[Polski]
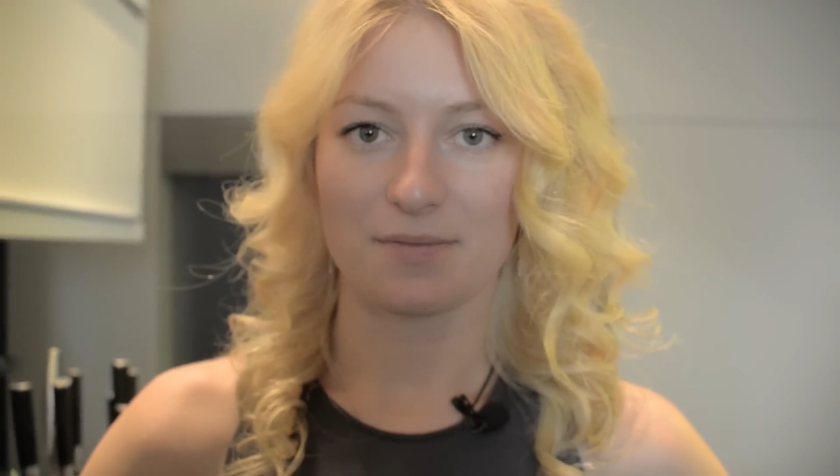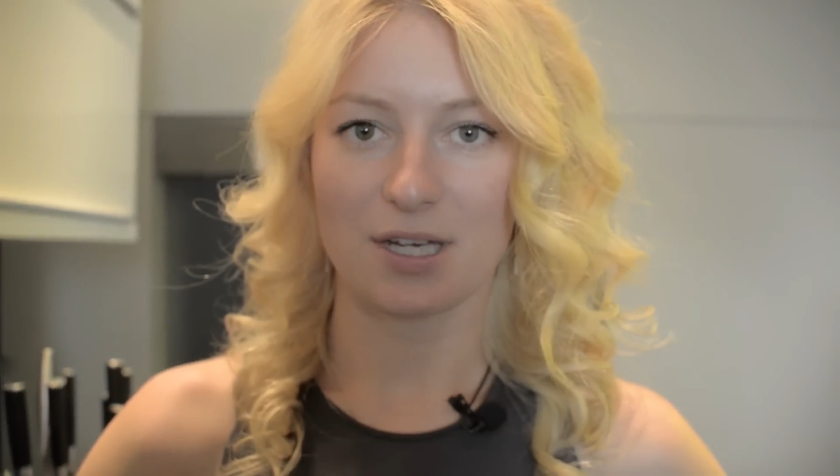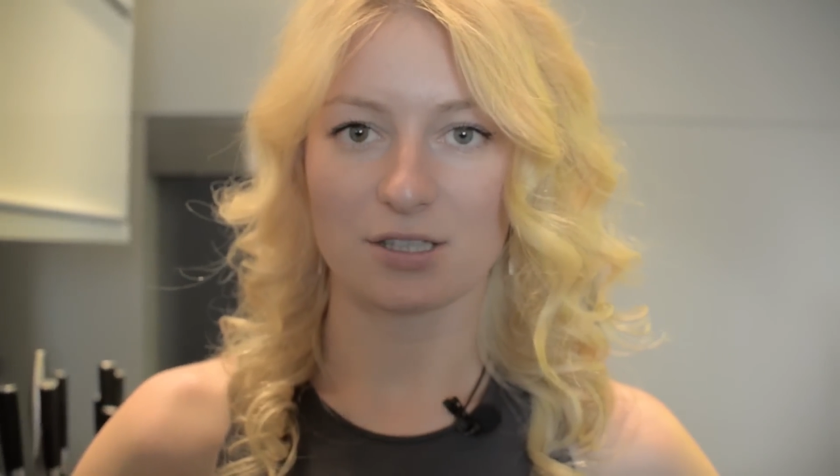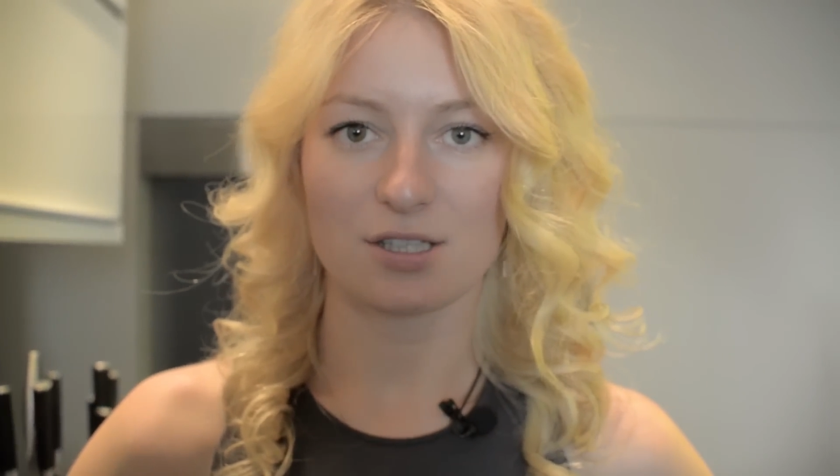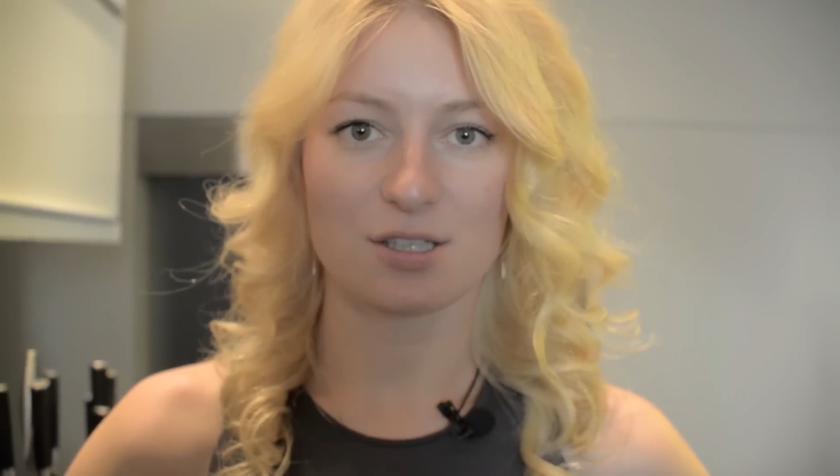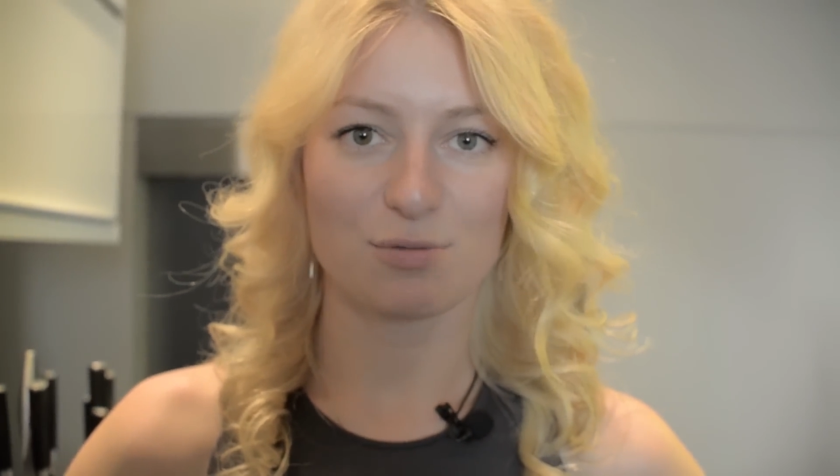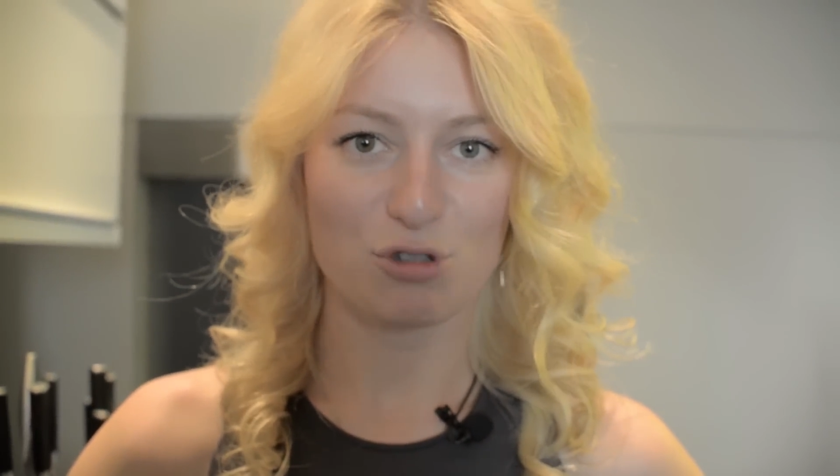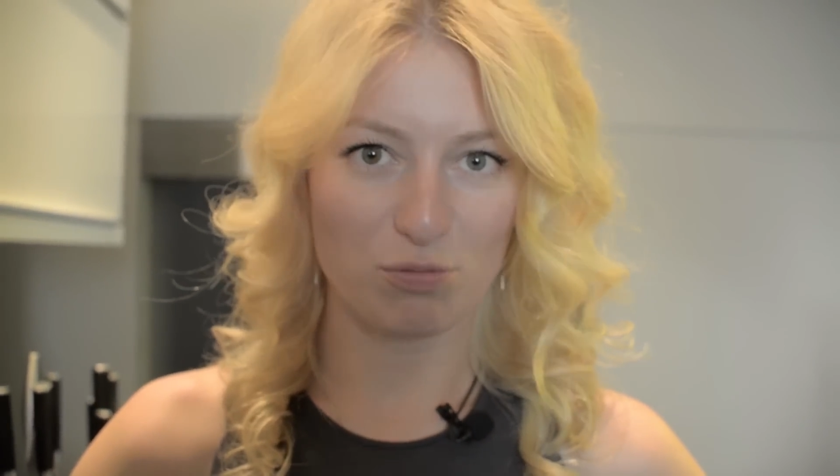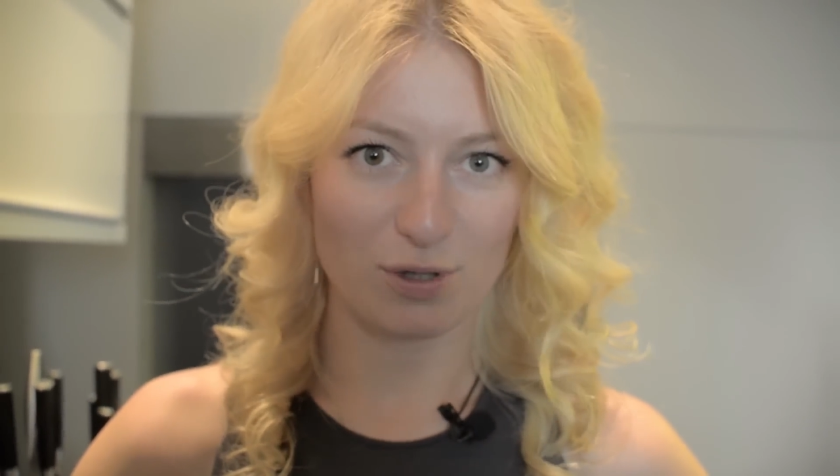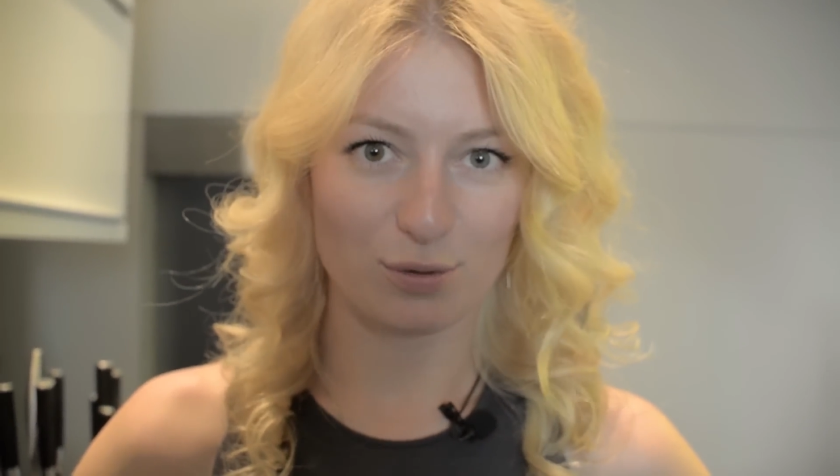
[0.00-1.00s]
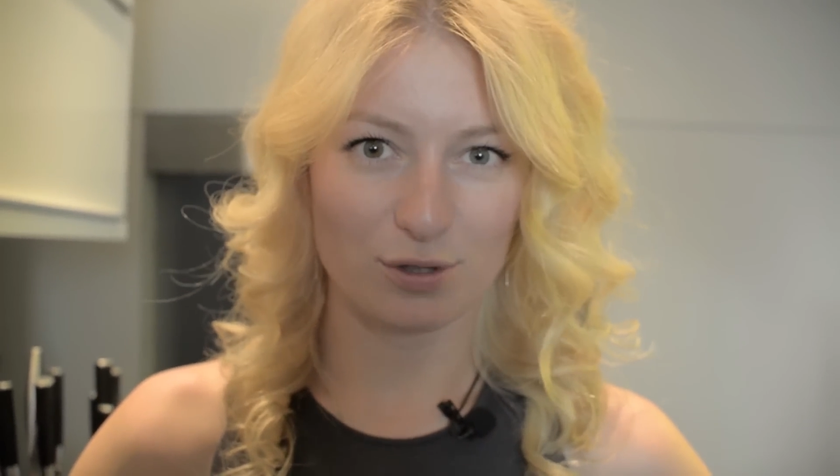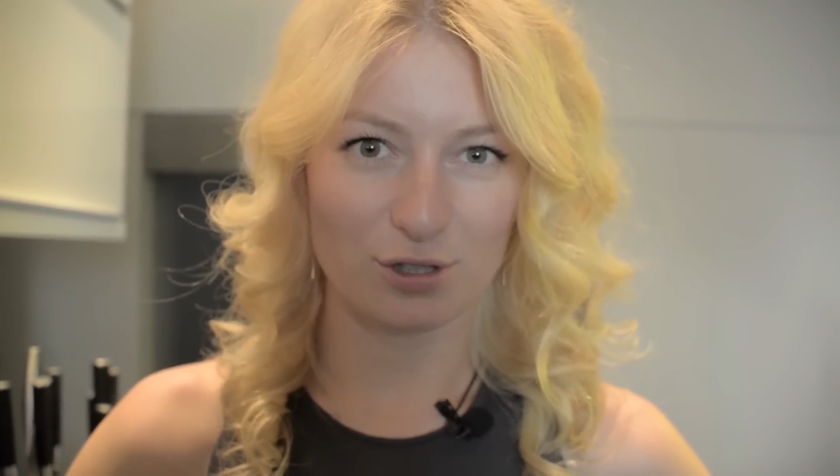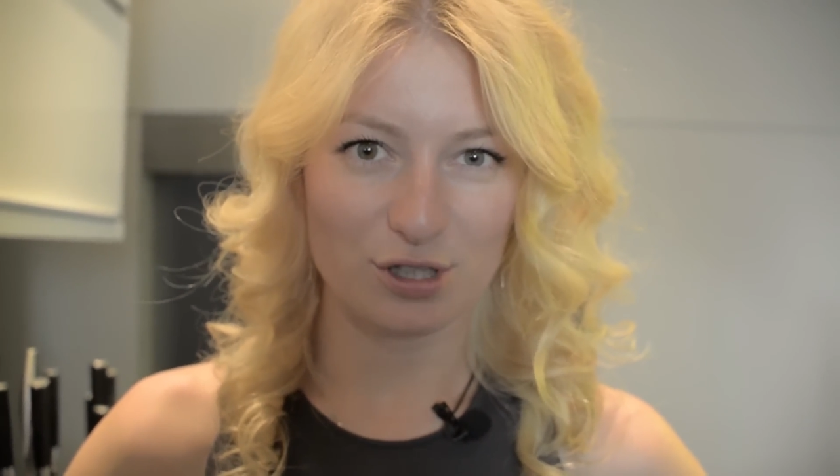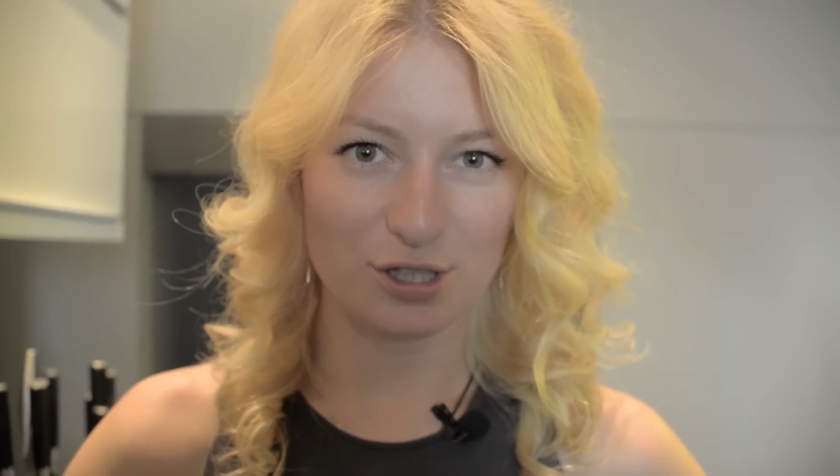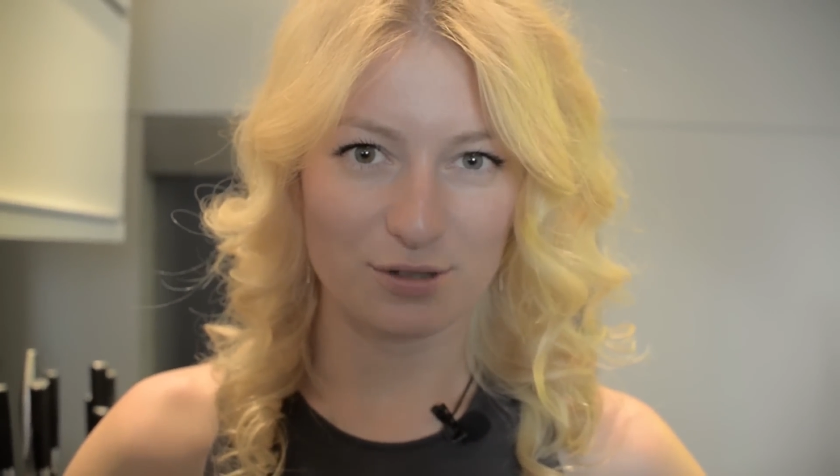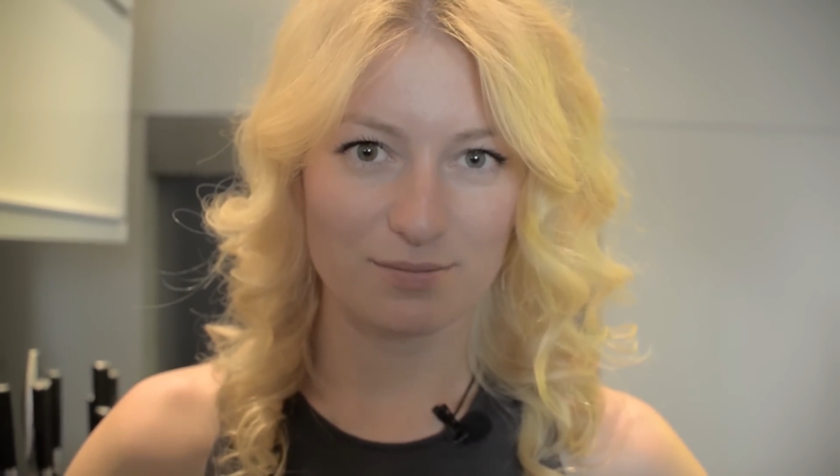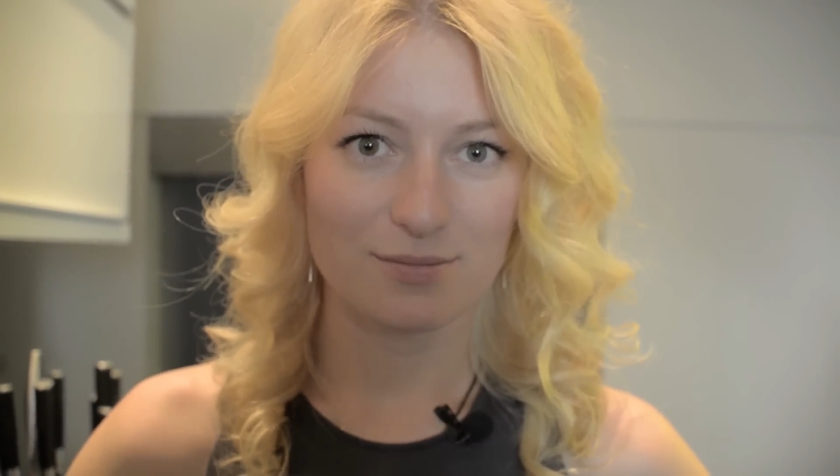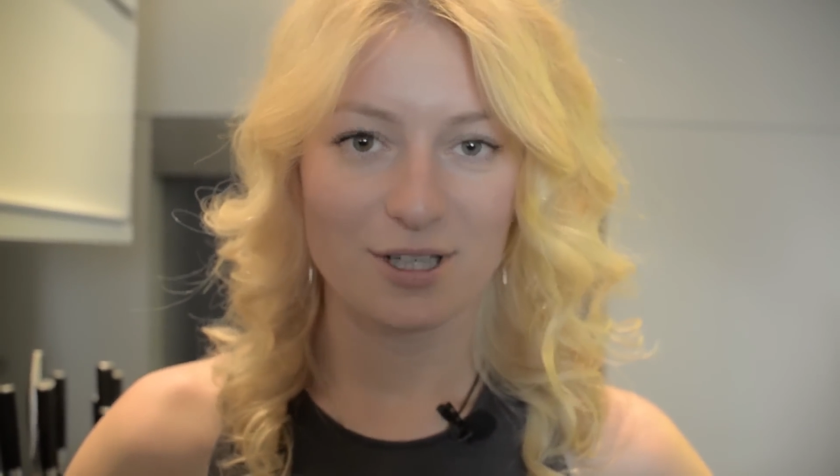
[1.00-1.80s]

A jak jesteśmy super głodni i źli,